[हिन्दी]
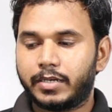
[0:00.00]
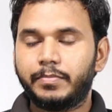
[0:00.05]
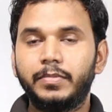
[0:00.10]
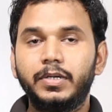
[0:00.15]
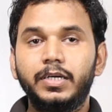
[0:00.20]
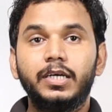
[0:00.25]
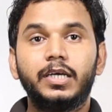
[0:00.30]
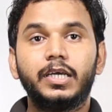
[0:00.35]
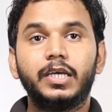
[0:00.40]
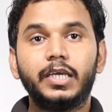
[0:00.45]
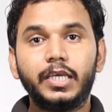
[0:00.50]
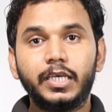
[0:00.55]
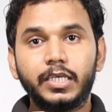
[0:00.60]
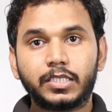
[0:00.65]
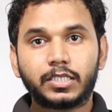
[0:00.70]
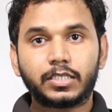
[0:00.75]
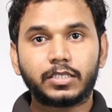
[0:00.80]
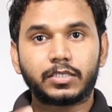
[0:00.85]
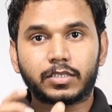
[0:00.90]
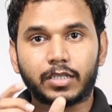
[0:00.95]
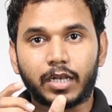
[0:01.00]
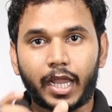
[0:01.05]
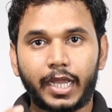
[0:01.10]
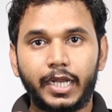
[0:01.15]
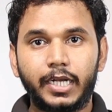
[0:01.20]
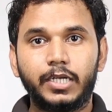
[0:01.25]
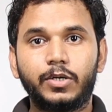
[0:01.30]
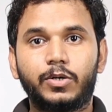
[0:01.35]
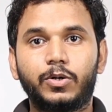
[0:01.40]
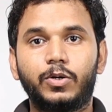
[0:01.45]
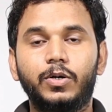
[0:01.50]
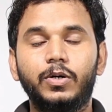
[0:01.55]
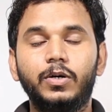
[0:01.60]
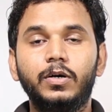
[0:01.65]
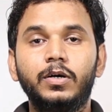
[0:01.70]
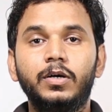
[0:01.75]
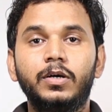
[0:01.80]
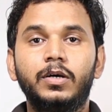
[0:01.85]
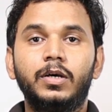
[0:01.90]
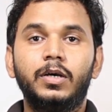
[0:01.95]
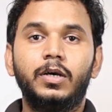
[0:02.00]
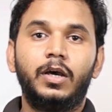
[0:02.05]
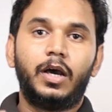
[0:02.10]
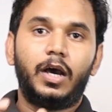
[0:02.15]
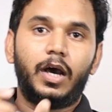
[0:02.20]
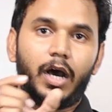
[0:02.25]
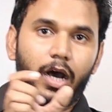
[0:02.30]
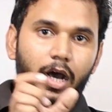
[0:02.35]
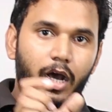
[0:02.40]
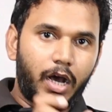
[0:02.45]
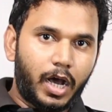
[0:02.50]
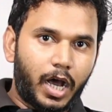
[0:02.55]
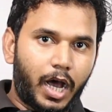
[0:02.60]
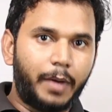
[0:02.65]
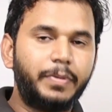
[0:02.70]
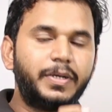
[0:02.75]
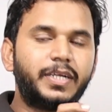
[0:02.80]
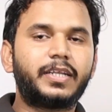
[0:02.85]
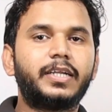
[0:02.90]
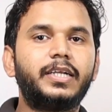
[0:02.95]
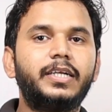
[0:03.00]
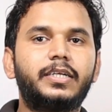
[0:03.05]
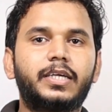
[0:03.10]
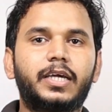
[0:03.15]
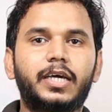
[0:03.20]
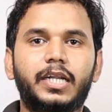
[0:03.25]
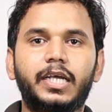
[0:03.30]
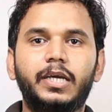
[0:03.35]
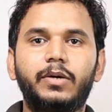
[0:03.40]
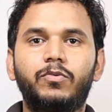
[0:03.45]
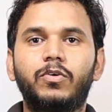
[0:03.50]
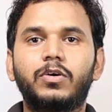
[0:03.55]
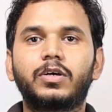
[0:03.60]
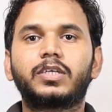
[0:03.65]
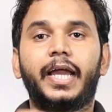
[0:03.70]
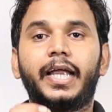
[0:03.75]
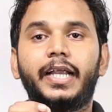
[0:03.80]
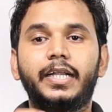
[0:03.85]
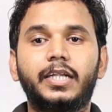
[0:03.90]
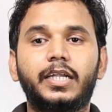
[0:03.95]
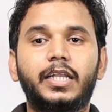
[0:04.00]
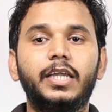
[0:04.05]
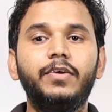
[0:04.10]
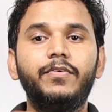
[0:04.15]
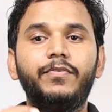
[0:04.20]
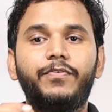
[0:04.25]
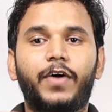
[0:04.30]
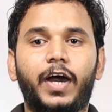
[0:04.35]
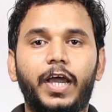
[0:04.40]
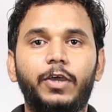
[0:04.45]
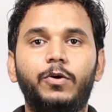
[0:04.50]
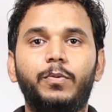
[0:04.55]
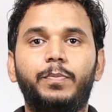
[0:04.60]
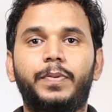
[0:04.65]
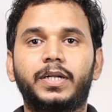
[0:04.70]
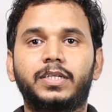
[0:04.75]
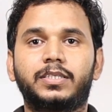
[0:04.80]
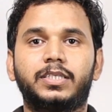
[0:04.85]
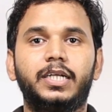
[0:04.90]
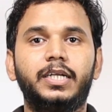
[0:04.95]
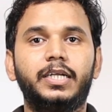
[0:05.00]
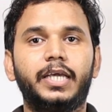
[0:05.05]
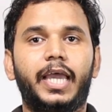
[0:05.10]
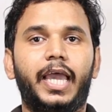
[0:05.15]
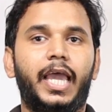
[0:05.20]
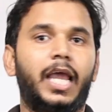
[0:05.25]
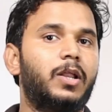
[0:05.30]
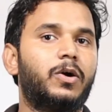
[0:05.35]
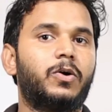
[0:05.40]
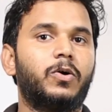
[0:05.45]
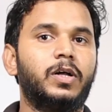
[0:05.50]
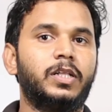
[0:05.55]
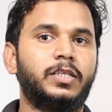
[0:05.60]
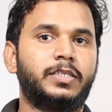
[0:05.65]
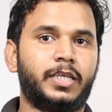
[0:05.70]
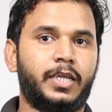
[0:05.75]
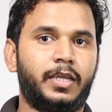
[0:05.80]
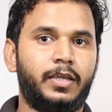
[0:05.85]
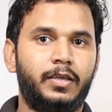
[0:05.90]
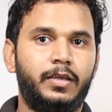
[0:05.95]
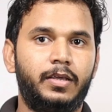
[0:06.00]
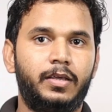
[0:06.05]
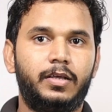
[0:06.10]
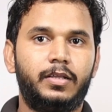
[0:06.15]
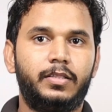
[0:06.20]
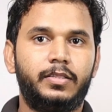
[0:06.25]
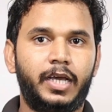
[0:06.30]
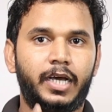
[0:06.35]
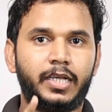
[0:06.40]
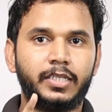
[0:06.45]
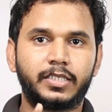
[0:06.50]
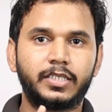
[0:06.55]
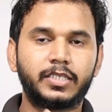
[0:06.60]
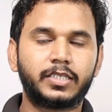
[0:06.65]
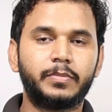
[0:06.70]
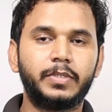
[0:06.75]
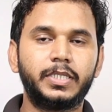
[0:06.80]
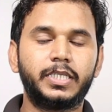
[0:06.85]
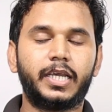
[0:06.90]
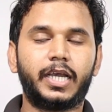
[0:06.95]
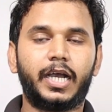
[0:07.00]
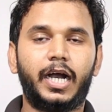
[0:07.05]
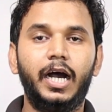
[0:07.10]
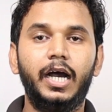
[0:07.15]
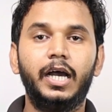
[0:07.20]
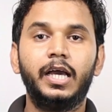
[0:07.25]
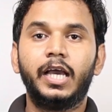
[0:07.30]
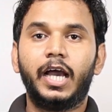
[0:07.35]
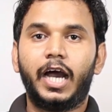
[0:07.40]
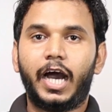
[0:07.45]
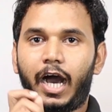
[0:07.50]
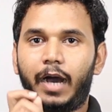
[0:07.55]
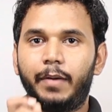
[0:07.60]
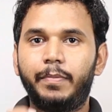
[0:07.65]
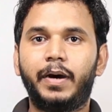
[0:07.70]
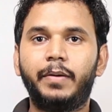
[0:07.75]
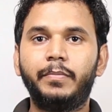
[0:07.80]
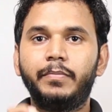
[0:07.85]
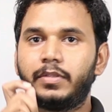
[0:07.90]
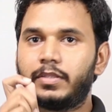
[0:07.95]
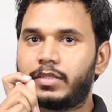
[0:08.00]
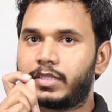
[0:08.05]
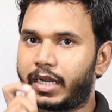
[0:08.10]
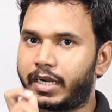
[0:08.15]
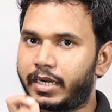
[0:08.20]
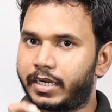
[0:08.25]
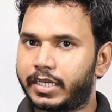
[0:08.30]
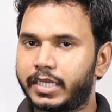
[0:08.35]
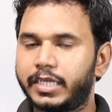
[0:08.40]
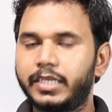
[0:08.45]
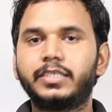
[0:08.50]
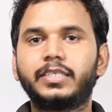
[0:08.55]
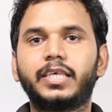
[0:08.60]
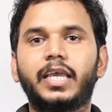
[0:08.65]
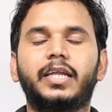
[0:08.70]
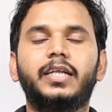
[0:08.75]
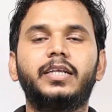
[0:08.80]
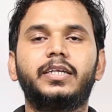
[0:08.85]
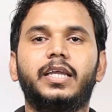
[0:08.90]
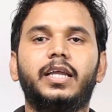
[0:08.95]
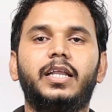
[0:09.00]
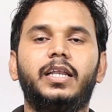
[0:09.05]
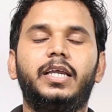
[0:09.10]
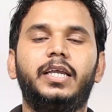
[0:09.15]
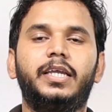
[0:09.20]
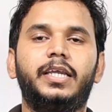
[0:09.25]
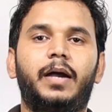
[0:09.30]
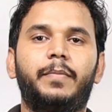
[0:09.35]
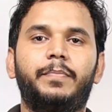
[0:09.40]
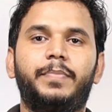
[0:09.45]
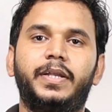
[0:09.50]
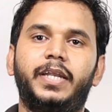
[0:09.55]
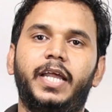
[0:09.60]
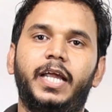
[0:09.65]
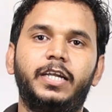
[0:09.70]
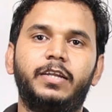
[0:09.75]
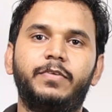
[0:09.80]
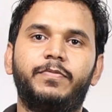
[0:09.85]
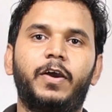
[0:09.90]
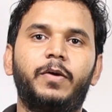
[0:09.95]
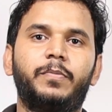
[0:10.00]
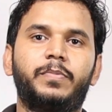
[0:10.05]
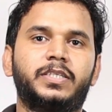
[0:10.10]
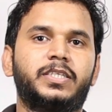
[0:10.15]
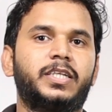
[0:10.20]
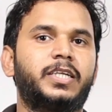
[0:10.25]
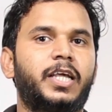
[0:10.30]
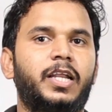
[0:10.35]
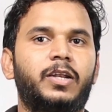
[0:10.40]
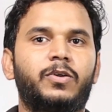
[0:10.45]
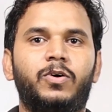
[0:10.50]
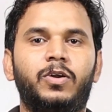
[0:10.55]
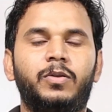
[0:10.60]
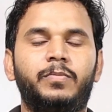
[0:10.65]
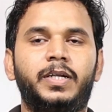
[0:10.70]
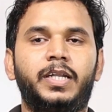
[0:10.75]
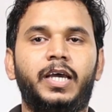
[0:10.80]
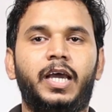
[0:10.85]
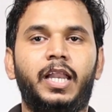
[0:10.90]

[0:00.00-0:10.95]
हम इस स्लाइड को अब ट्रीट कर रहे हैं वो 95 परसेंट एल्कोहल से ध्यान से समझिएगा अब हम 30 सेकंड के लिए यहाँ पे 95 परसेंट एल्कोहल में